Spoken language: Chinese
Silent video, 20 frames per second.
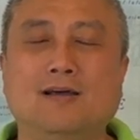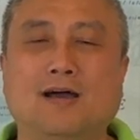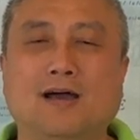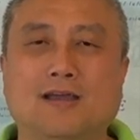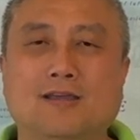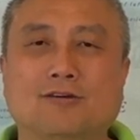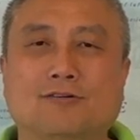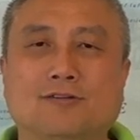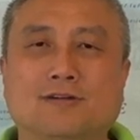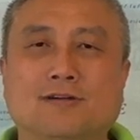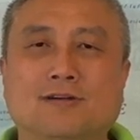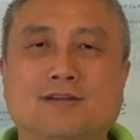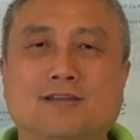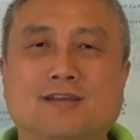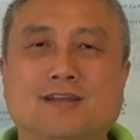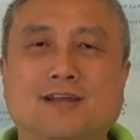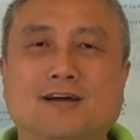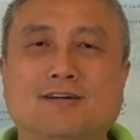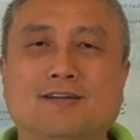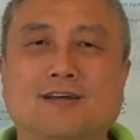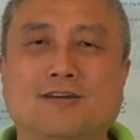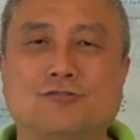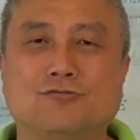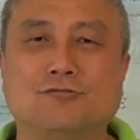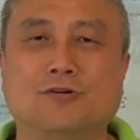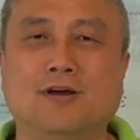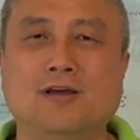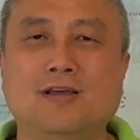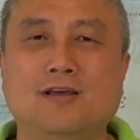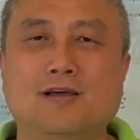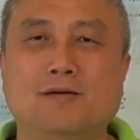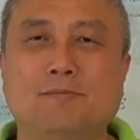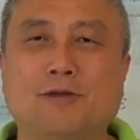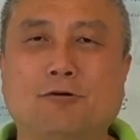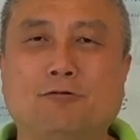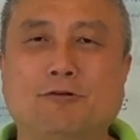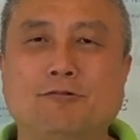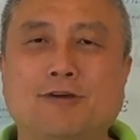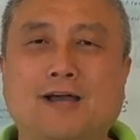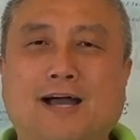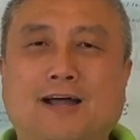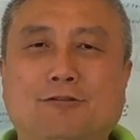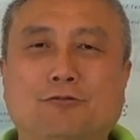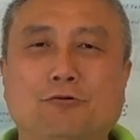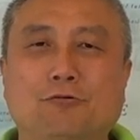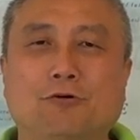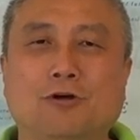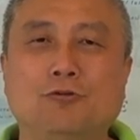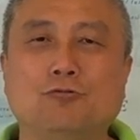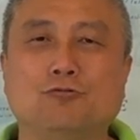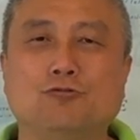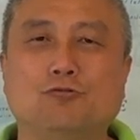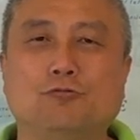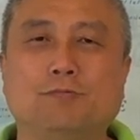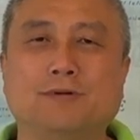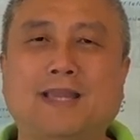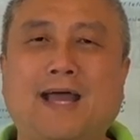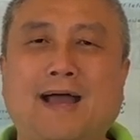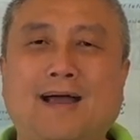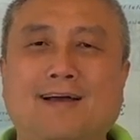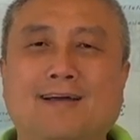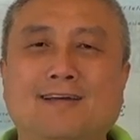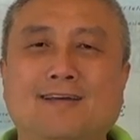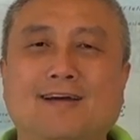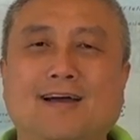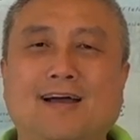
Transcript: 啊，有的人提到呢，说美国绿卡对我用处不大。